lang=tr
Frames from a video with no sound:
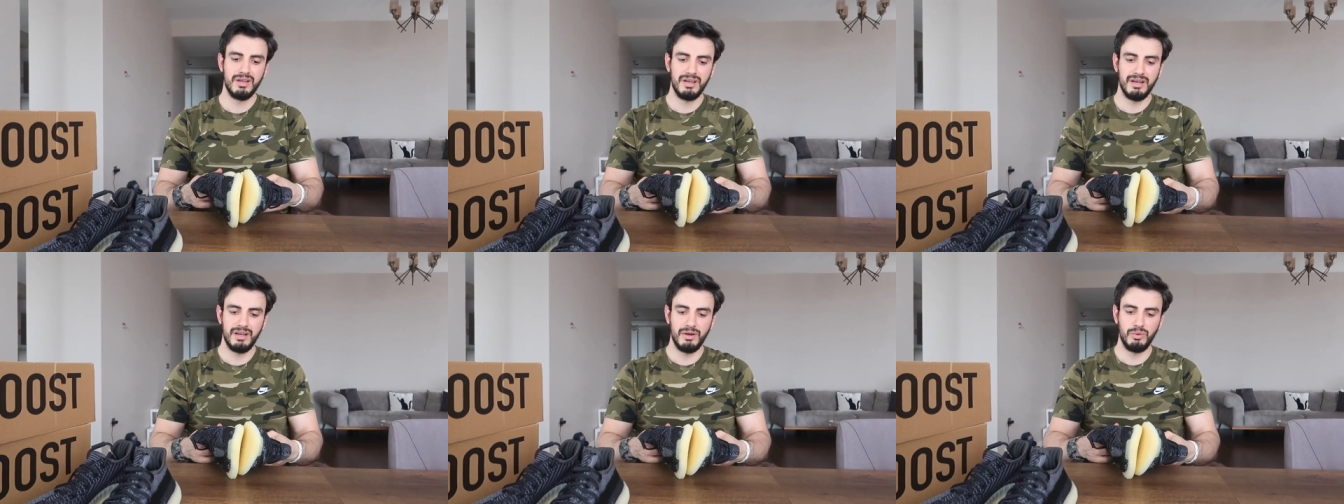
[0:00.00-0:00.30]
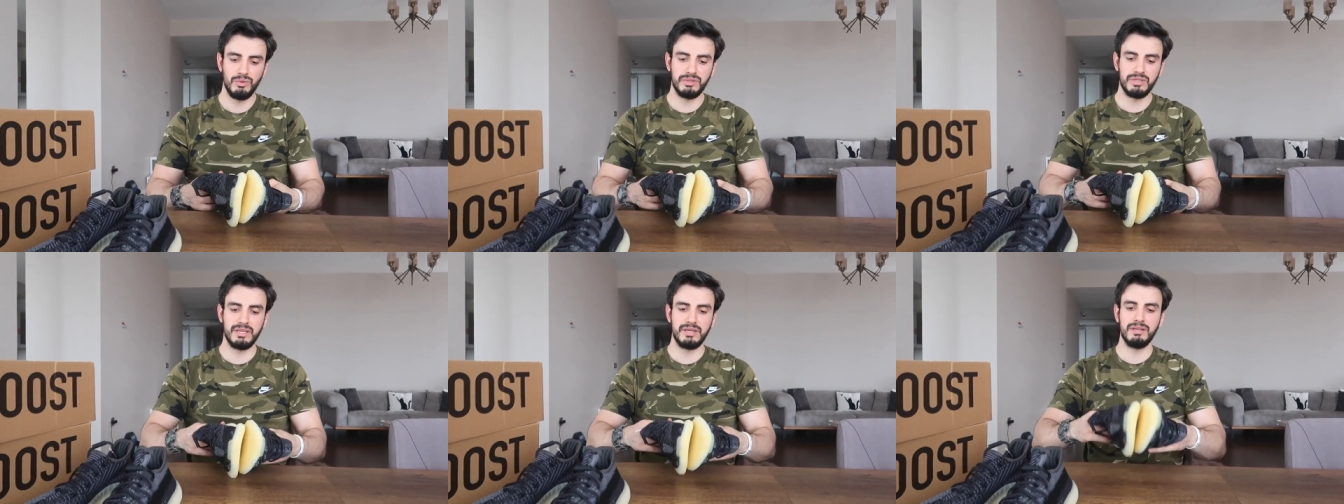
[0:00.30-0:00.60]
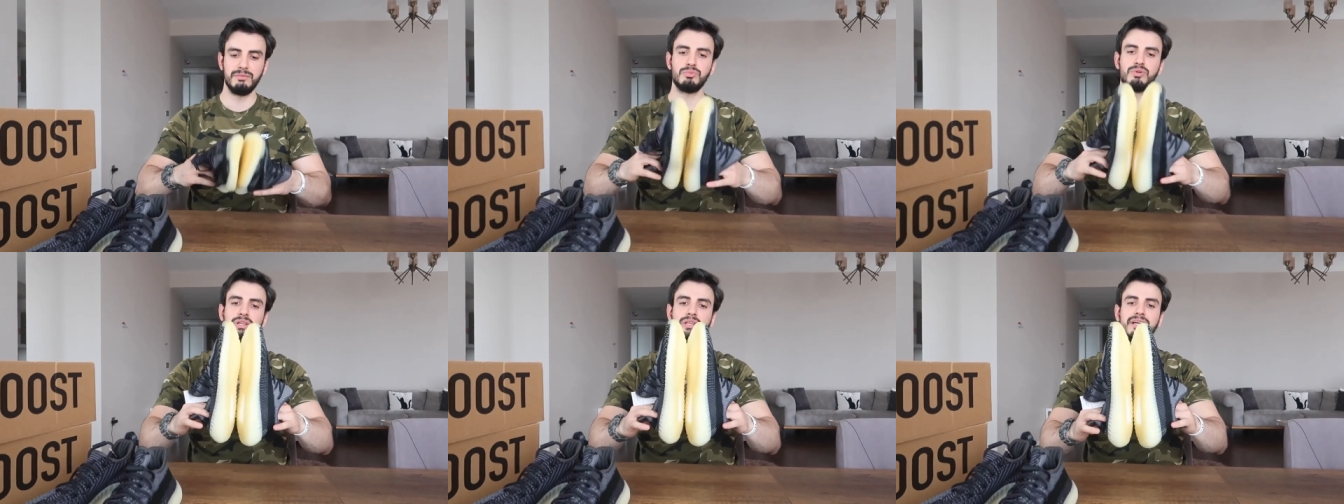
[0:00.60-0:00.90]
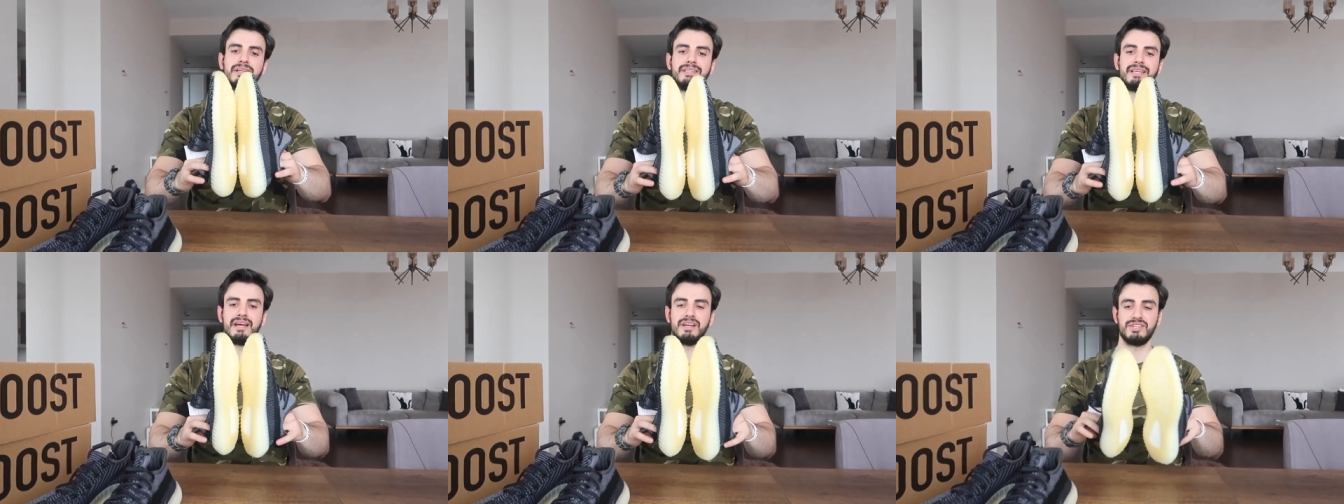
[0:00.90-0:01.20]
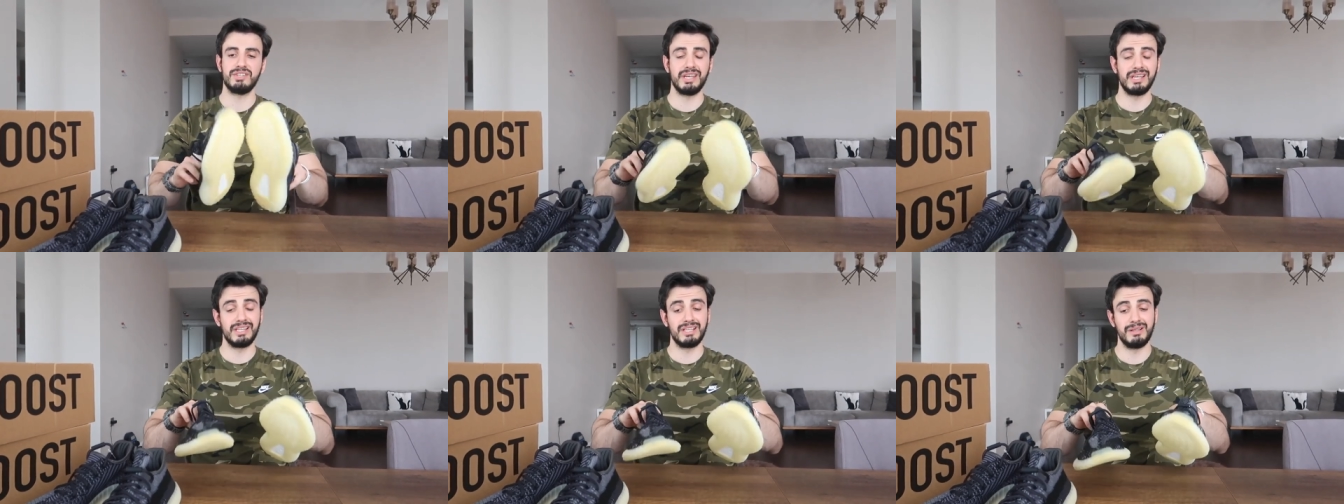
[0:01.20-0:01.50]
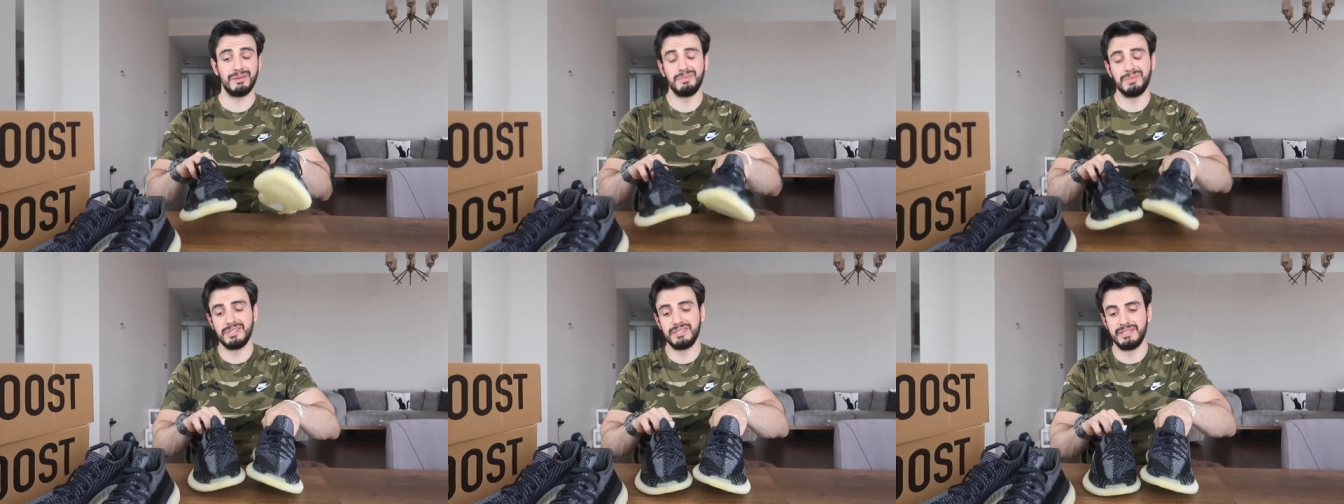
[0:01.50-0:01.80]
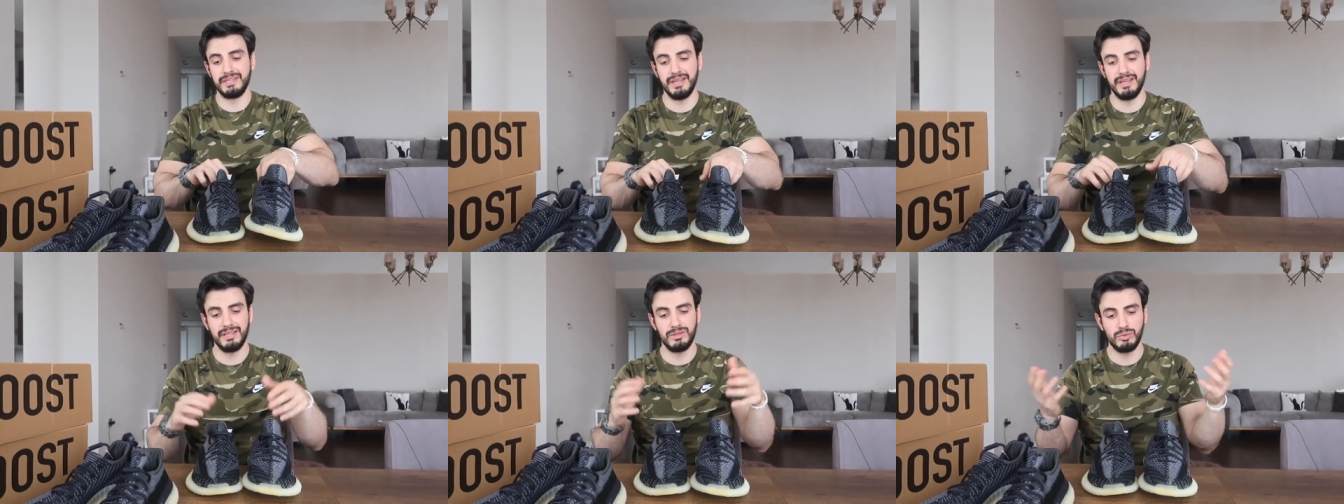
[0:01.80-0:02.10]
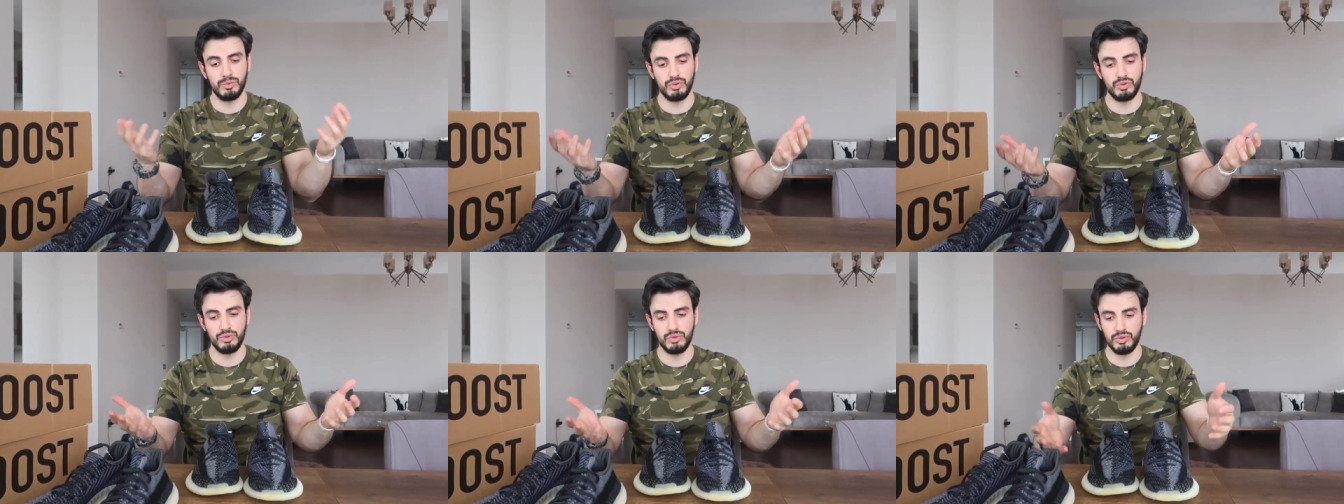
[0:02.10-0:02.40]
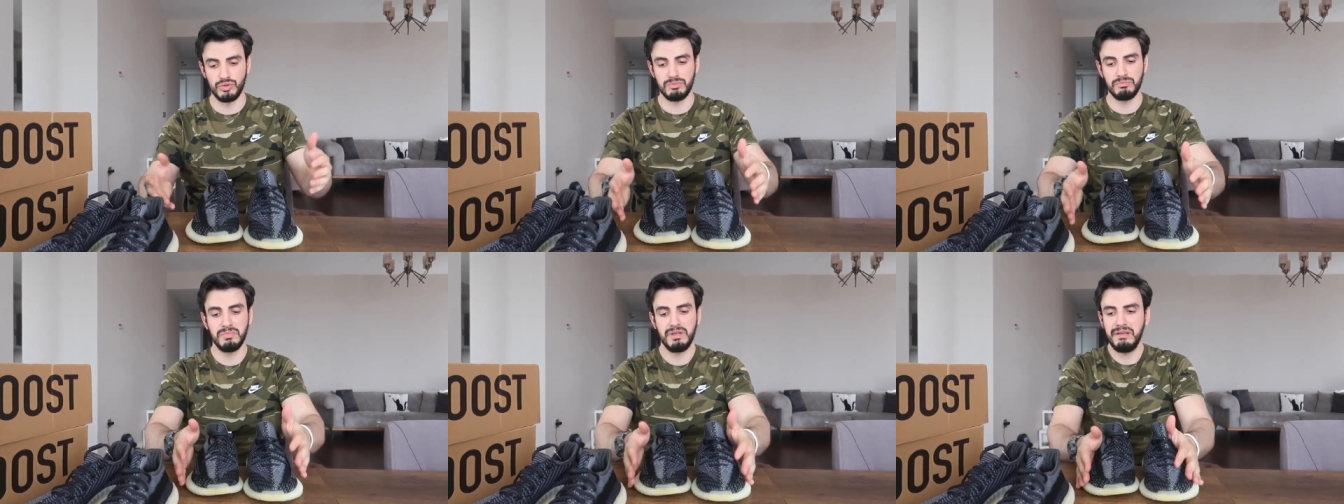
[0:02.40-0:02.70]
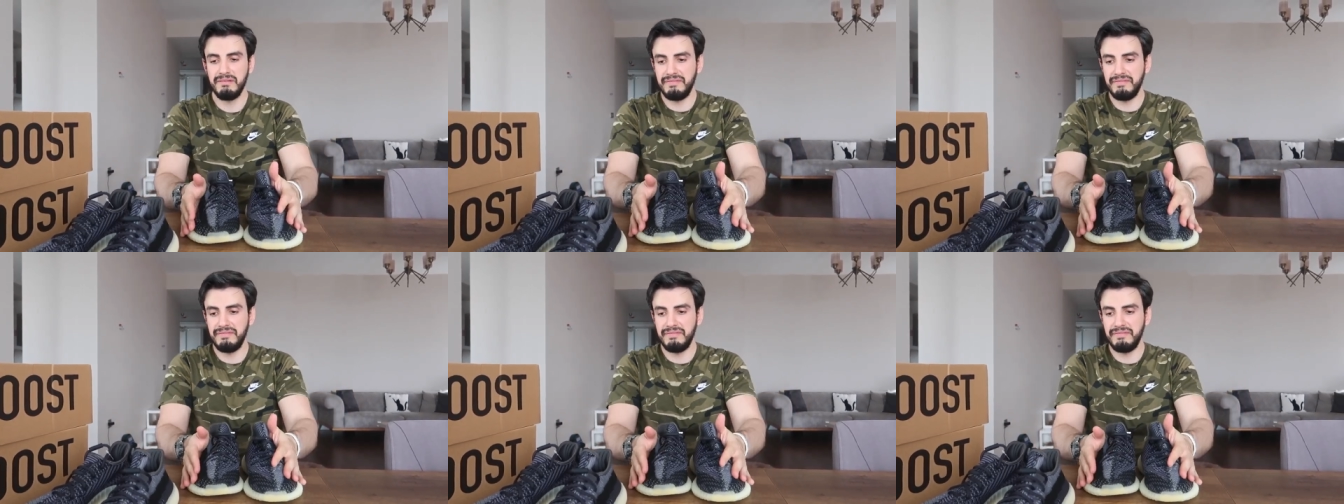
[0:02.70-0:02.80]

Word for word: Yani onun yerine buralar tercih edilebilir diye düşünüyorum.